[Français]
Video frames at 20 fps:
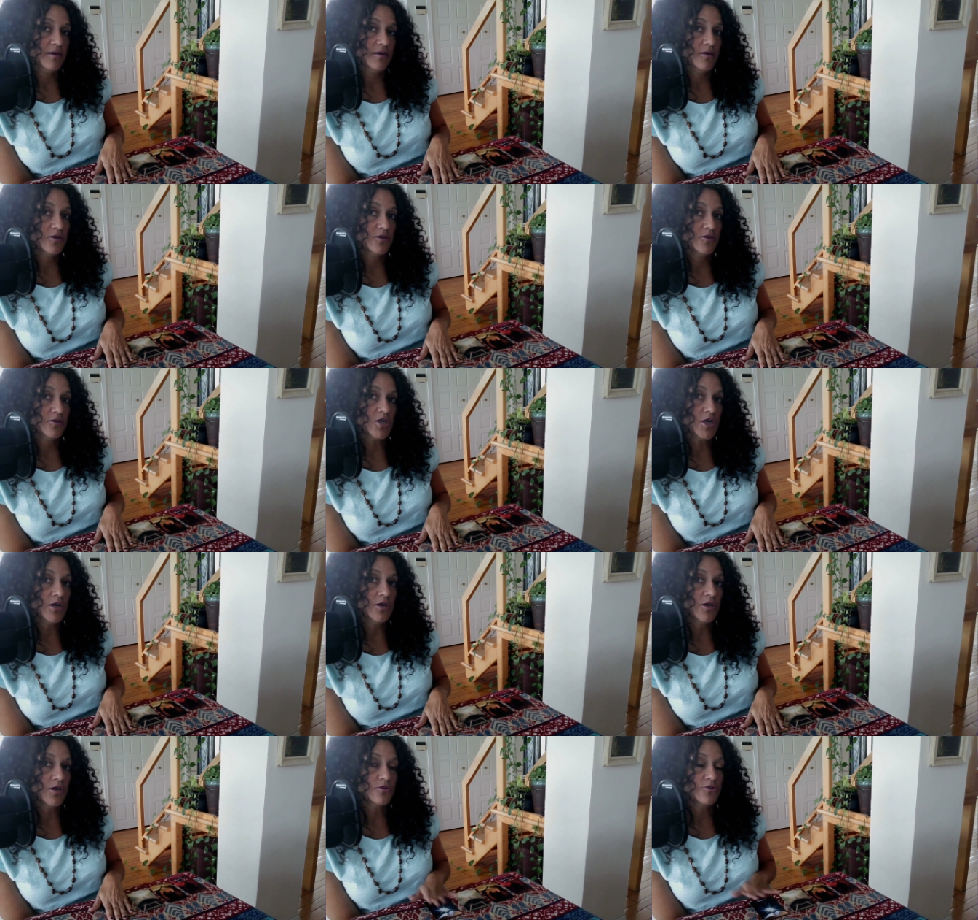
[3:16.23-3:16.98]
un
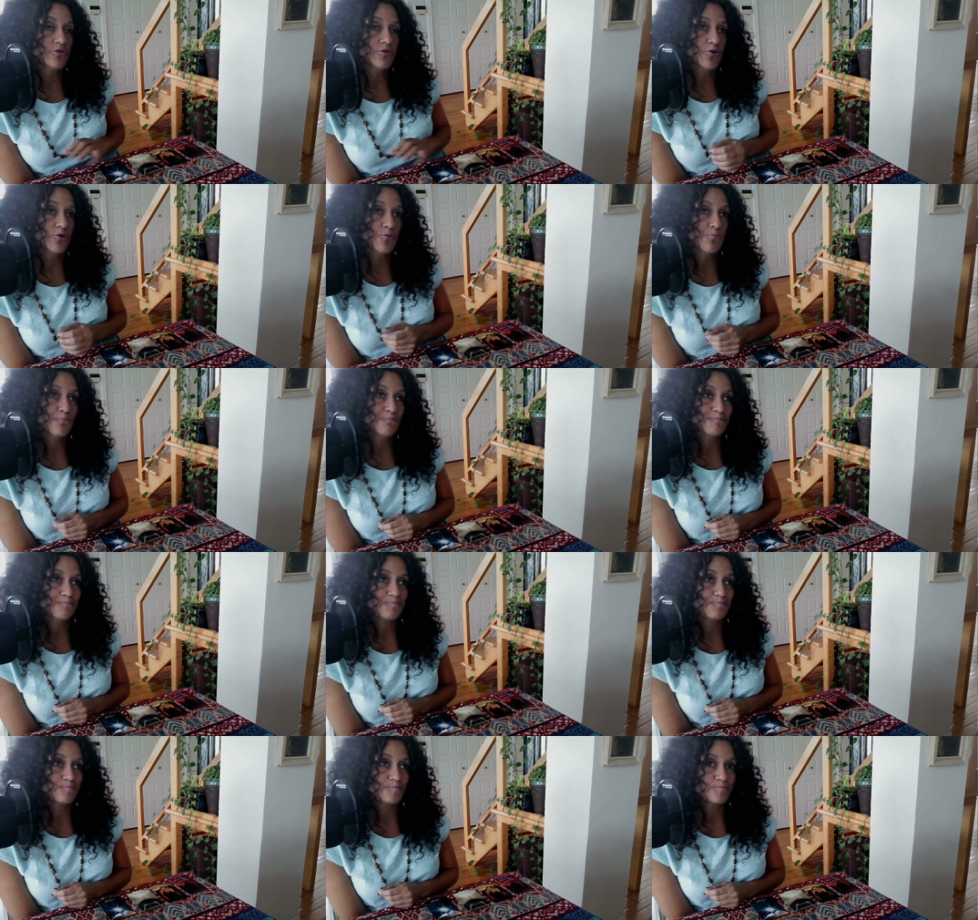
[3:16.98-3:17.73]
genre
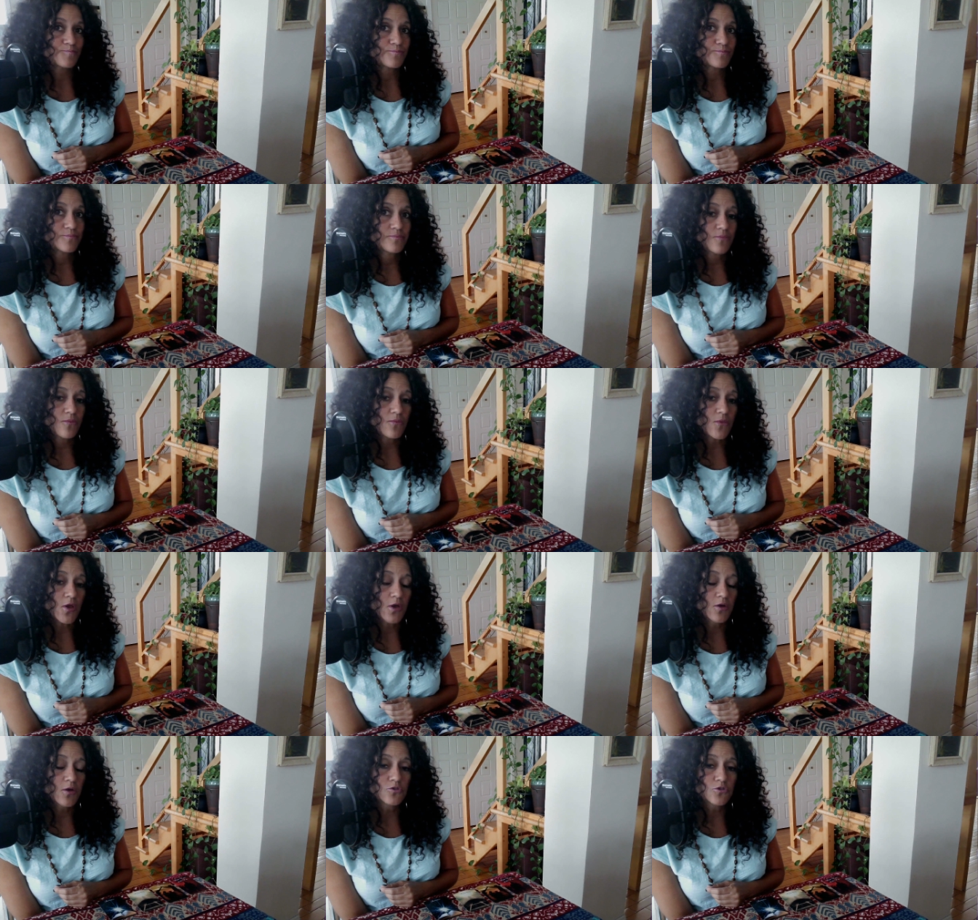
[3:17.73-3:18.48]
de,
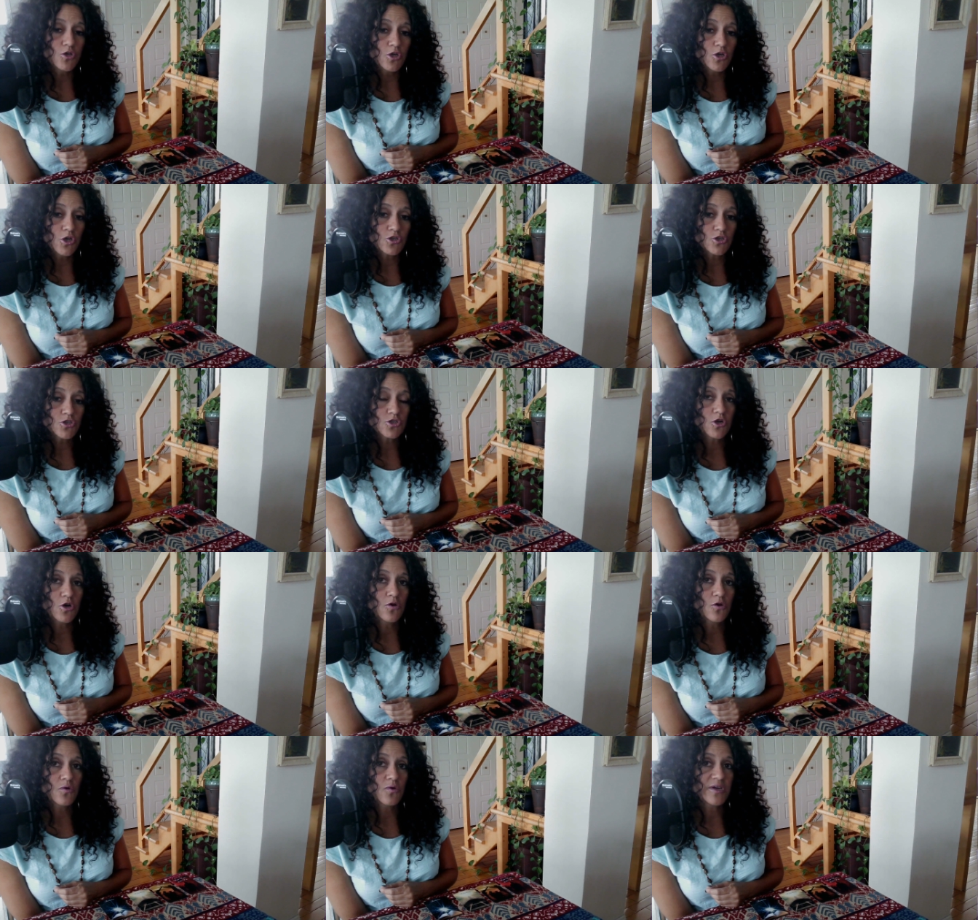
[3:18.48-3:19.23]
de
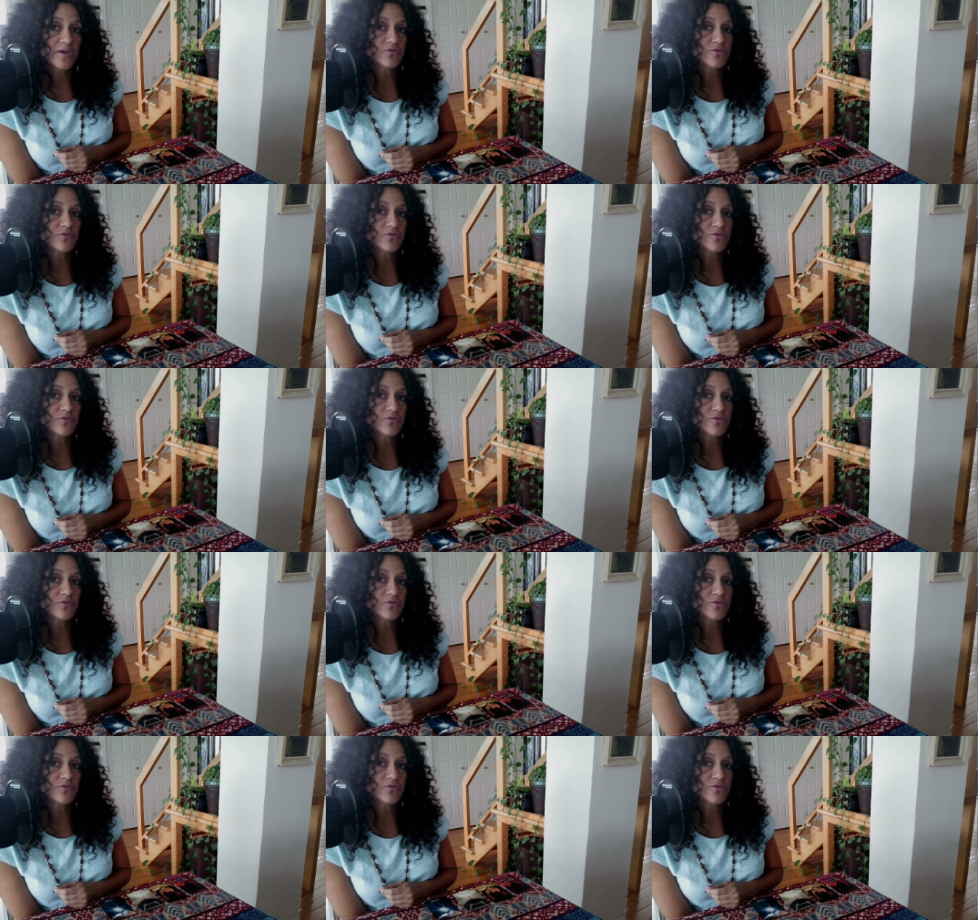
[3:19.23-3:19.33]
leçon et